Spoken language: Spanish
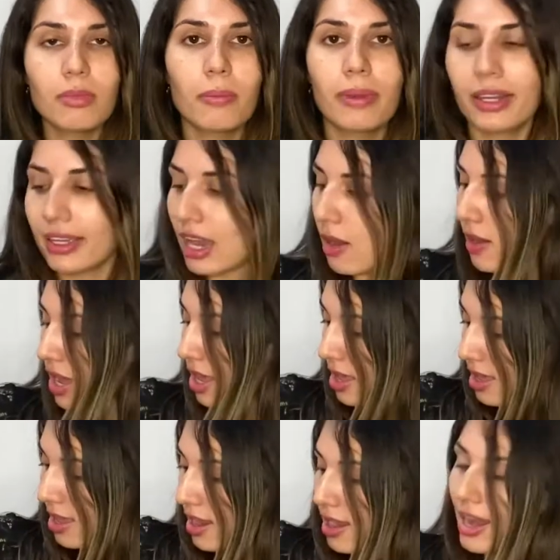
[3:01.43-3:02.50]
meneaba
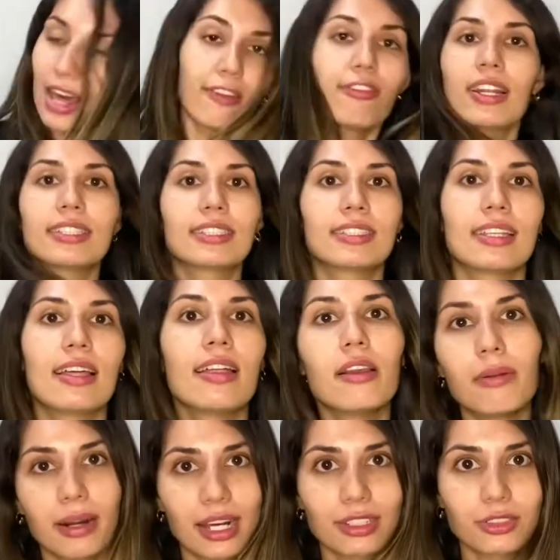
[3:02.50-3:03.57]
la flacidez del
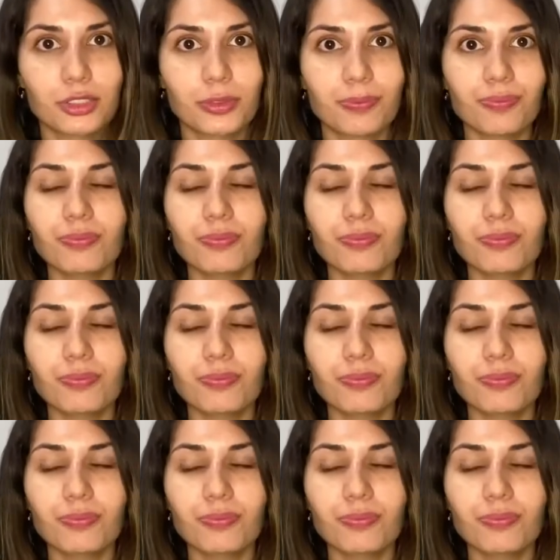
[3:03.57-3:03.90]
brazo.